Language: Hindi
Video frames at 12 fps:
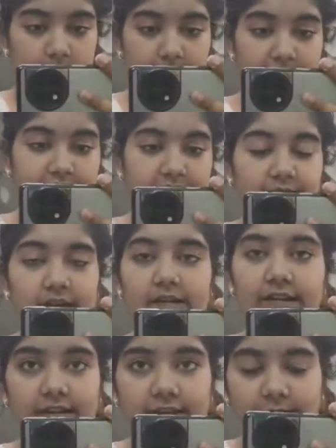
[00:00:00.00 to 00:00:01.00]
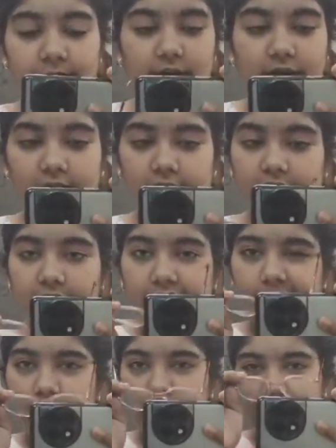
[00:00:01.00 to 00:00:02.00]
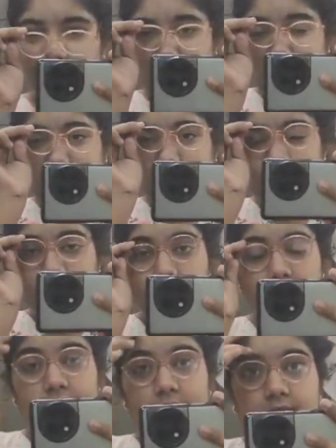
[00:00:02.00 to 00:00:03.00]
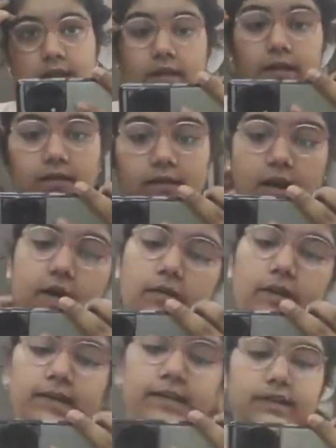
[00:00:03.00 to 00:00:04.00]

मैंने अपना डिनर भी कर लिया है पूरी तरह से नाउ आई